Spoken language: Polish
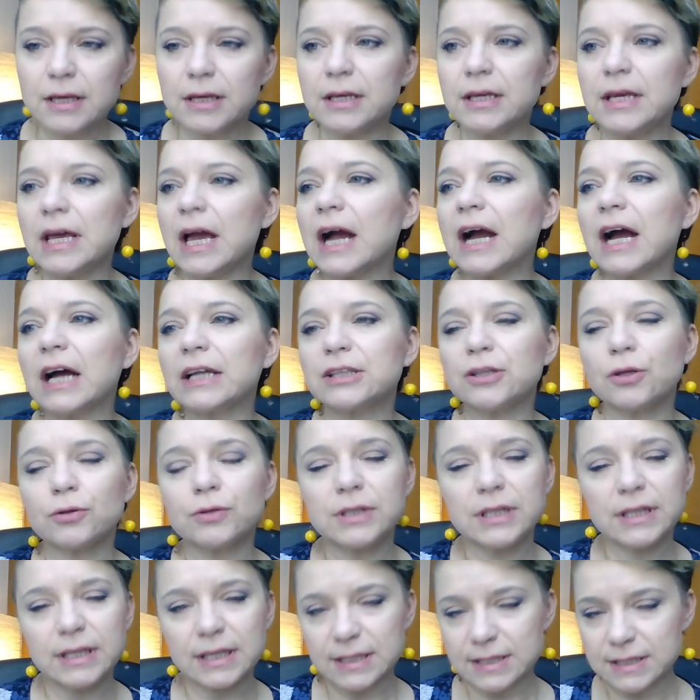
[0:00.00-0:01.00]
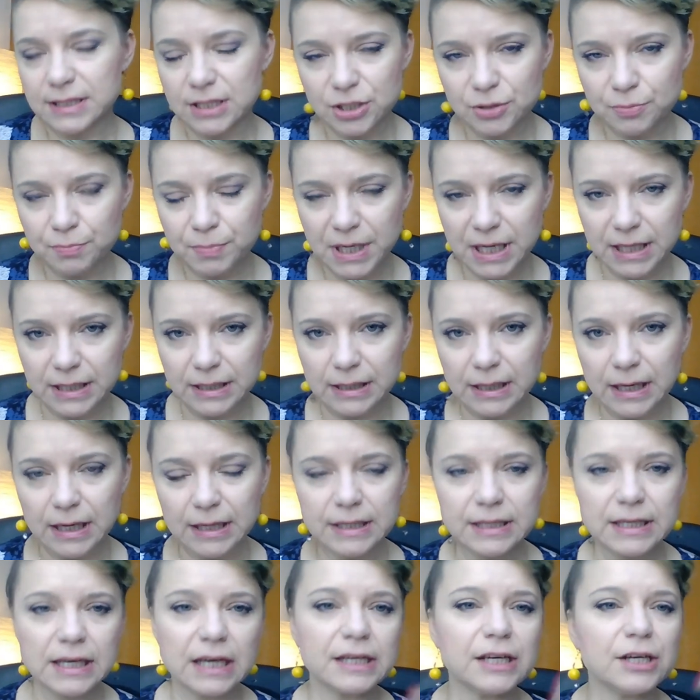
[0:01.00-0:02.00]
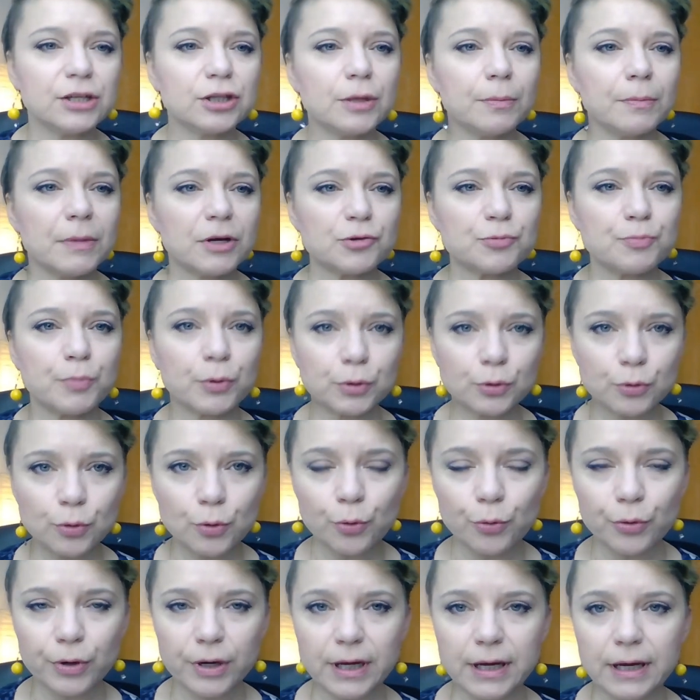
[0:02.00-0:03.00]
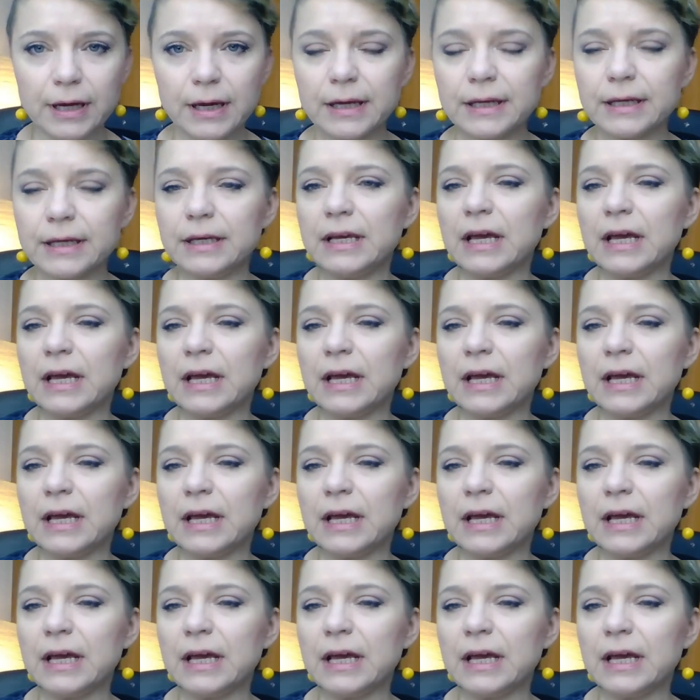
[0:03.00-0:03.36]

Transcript: i jaka to Ty jesteś jesteś biedna i jakie to masz podgórkę